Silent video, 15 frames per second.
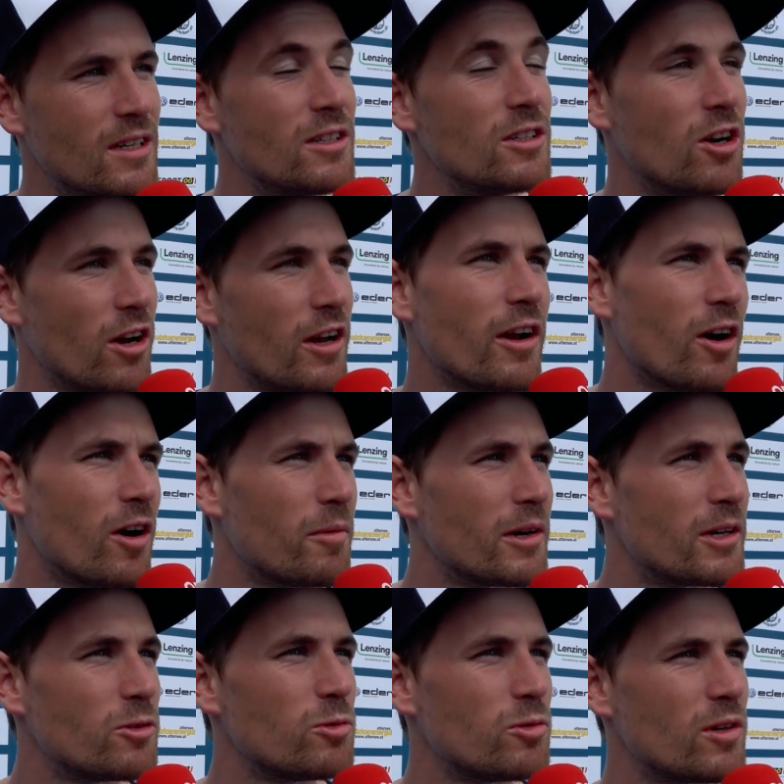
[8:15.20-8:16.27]
Ja genau,
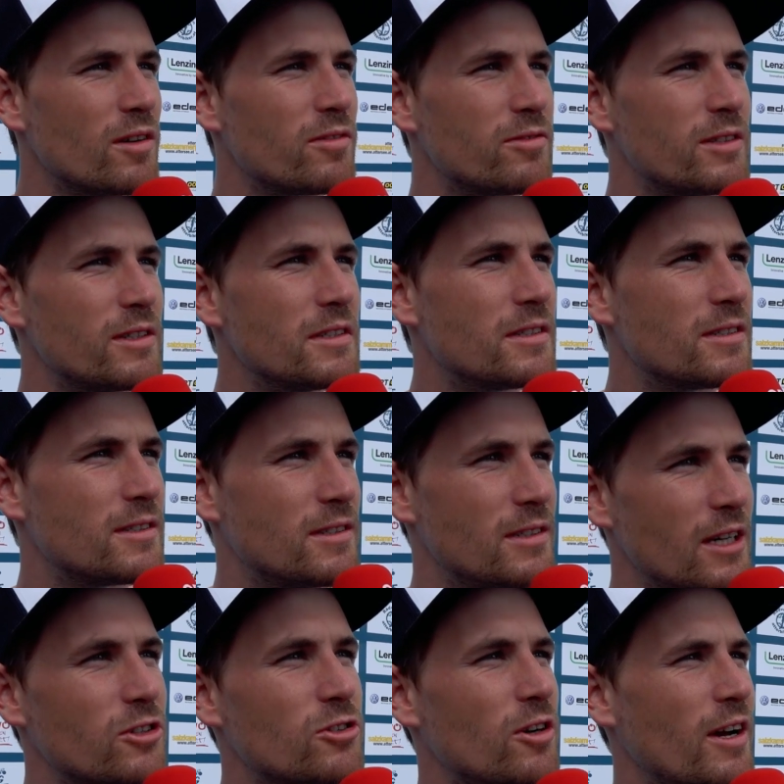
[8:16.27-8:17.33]
aber Judendorf ist
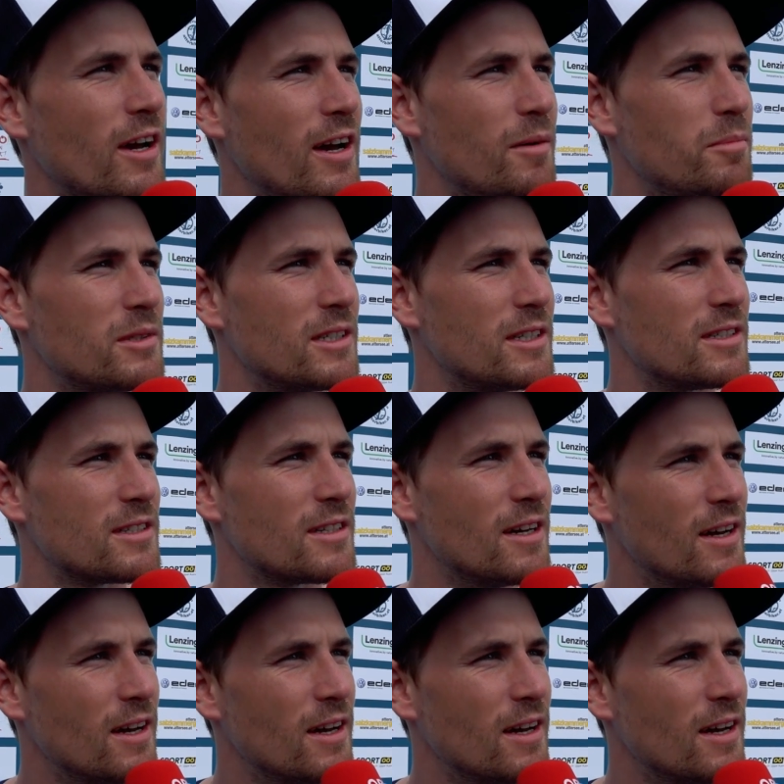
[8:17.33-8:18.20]
sehr stark heuer besetzt